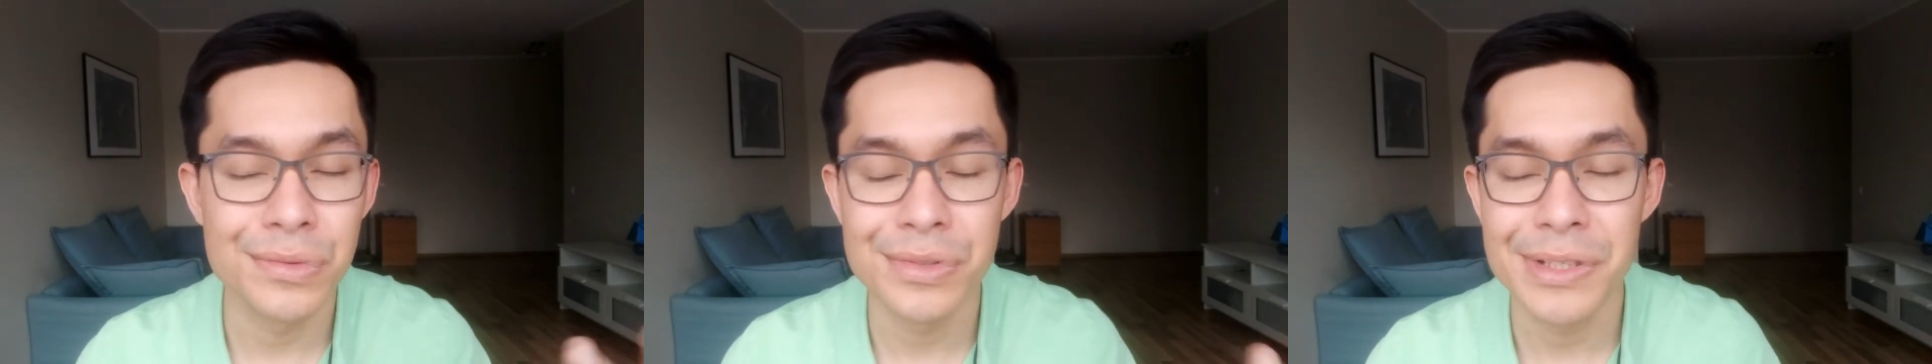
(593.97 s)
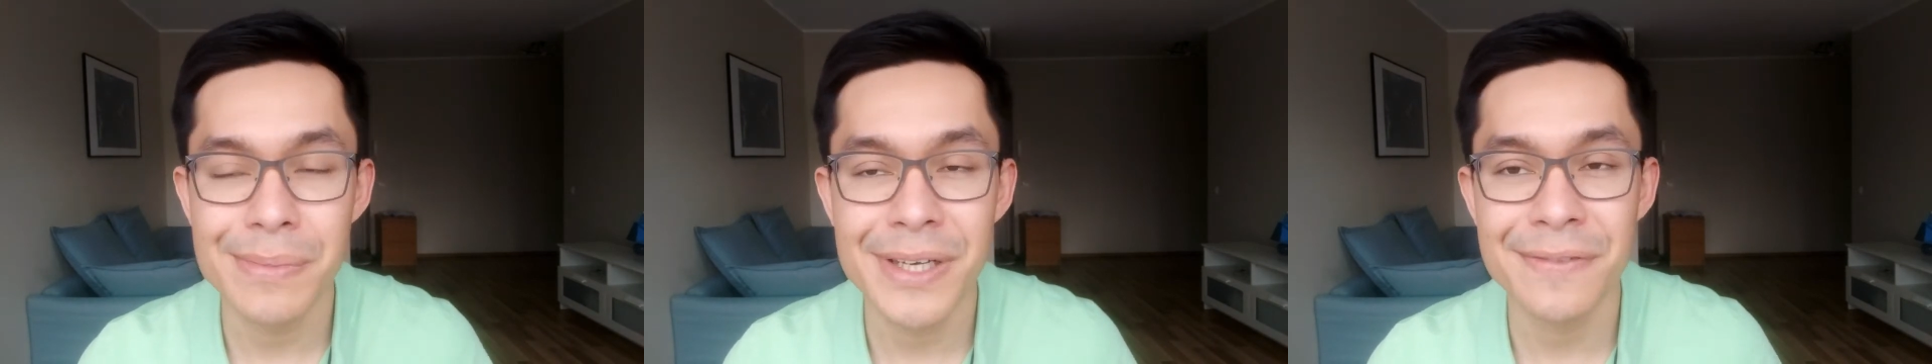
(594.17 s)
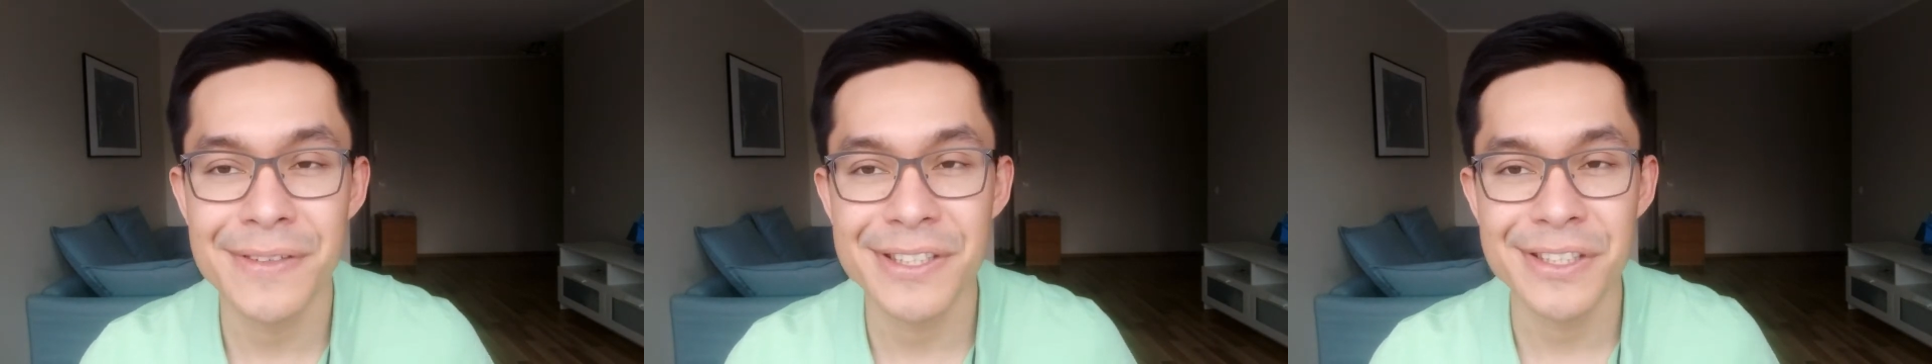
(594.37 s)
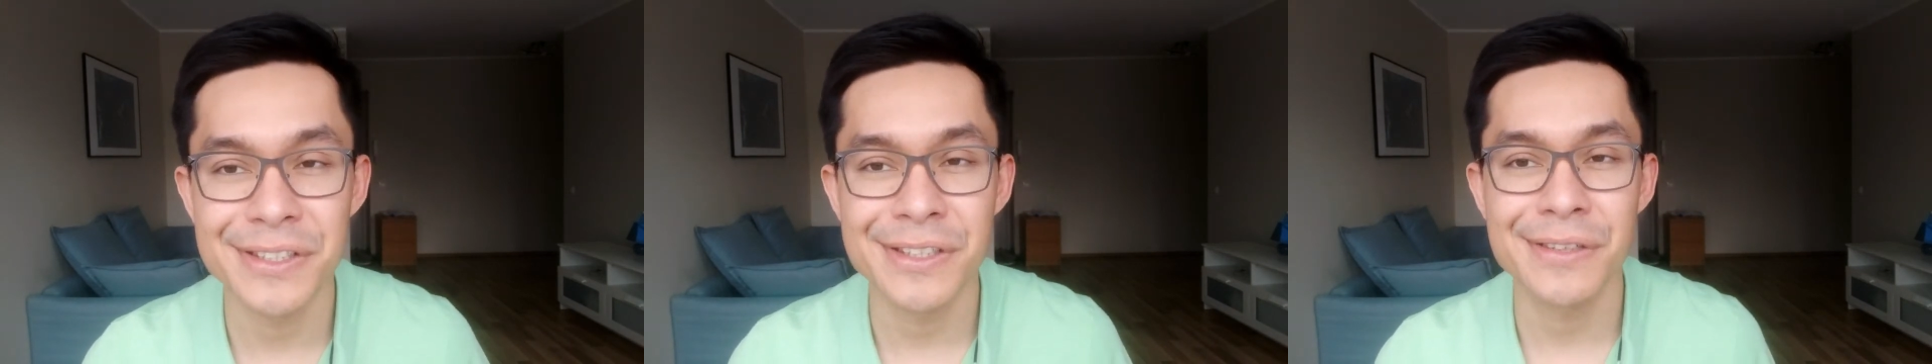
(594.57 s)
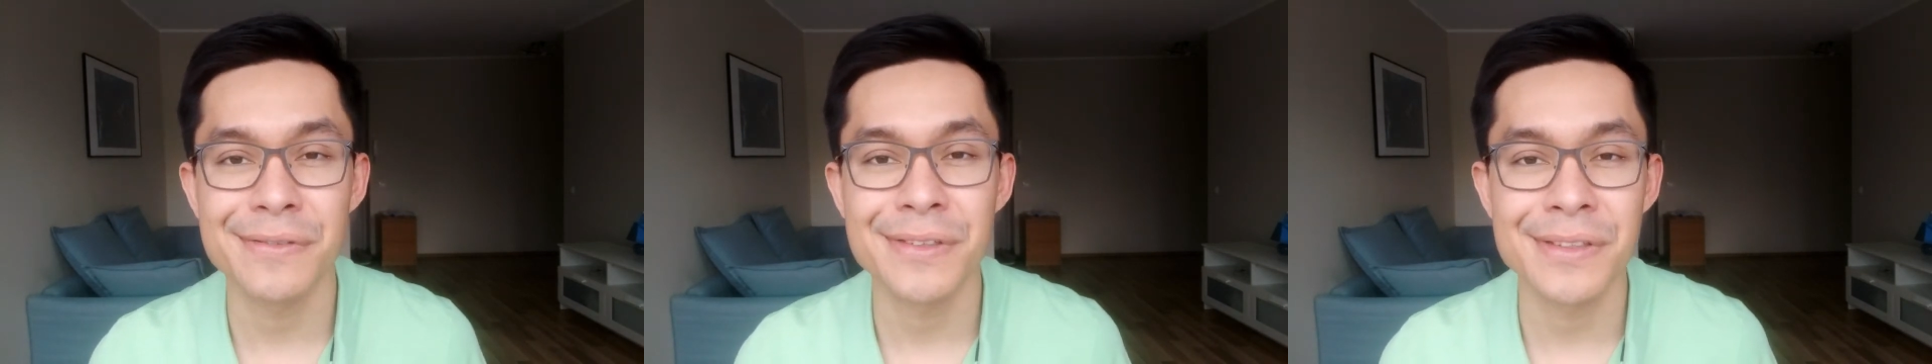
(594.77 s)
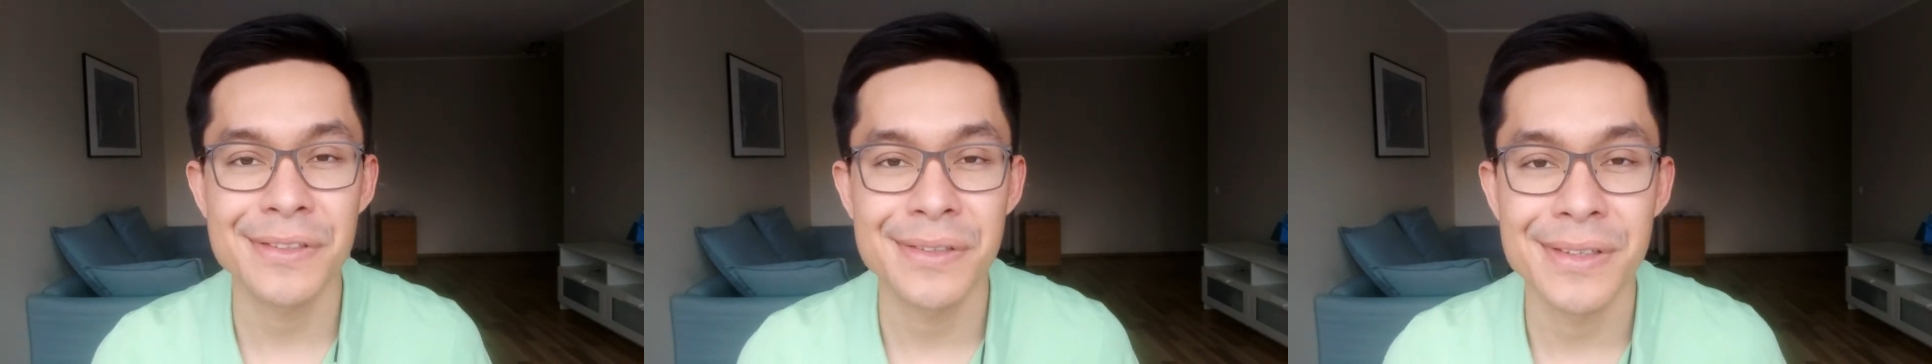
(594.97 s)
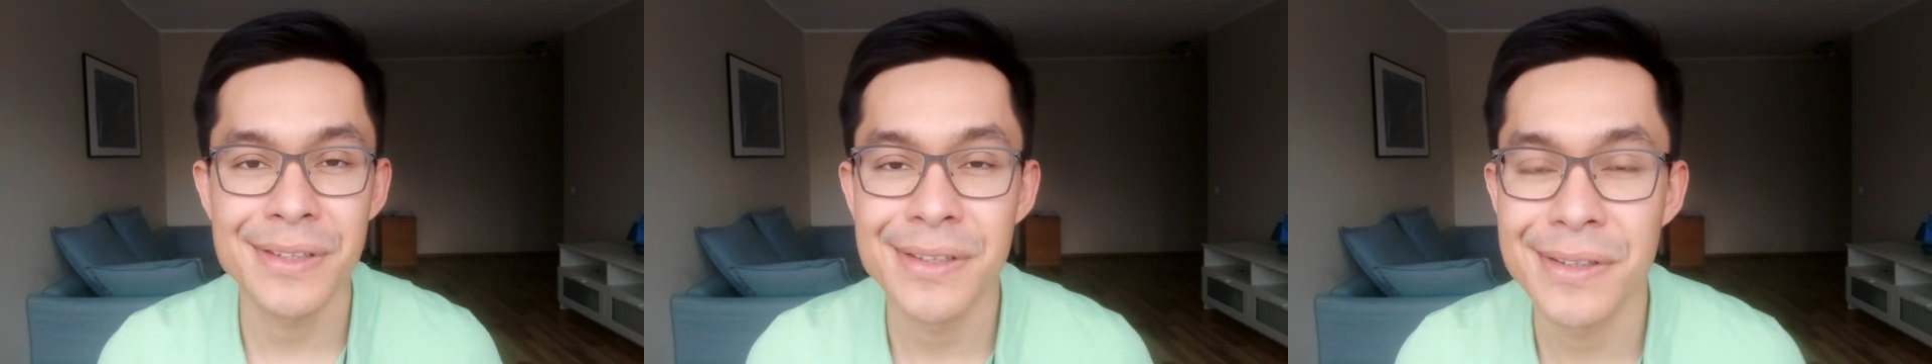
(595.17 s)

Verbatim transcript: je sais pas, enfin j'invente euh,